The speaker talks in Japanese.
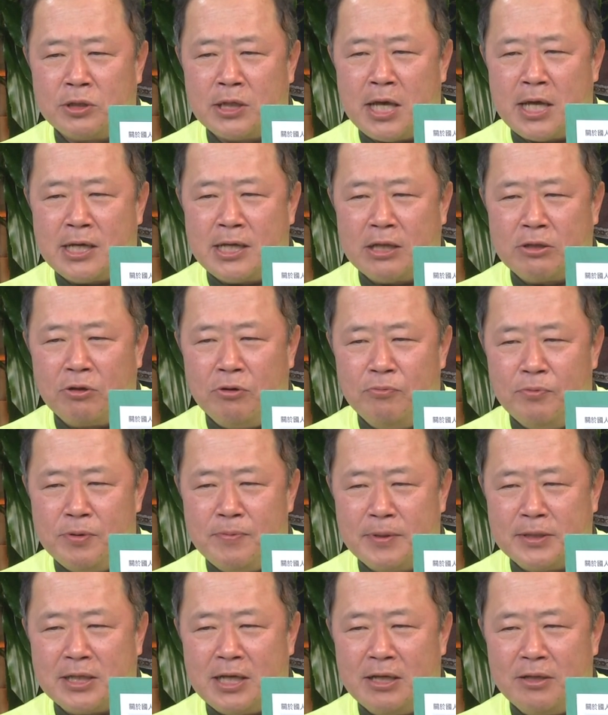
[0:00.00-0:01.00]
査結果だと思
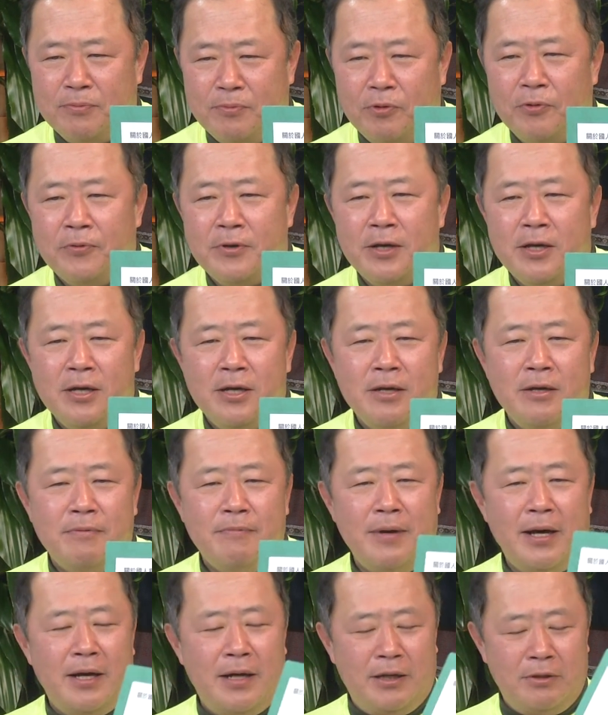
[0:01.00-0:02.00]
いますけれども、
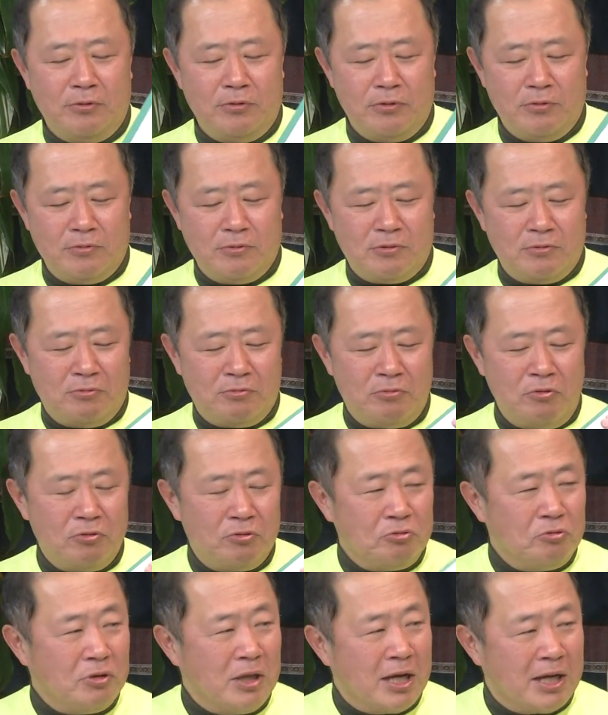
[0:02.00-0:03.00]
今
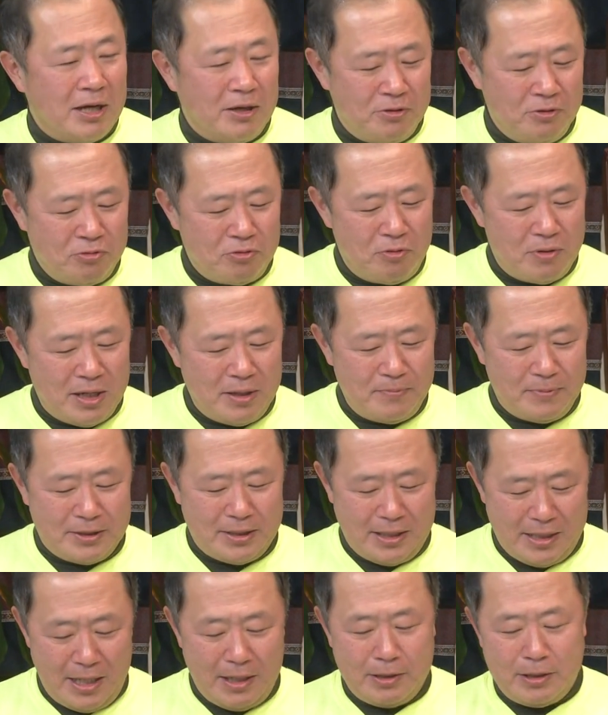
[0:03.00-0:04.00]
後どうなるかよく分かりま
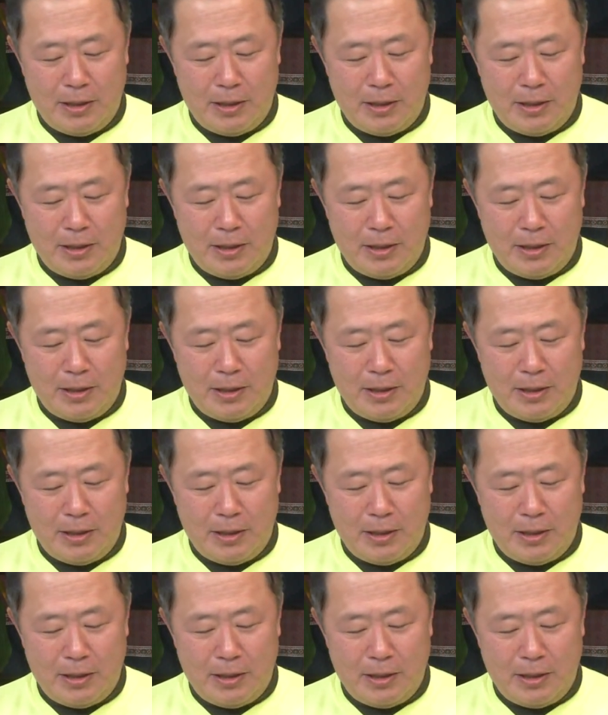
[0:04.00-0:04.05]
せんね。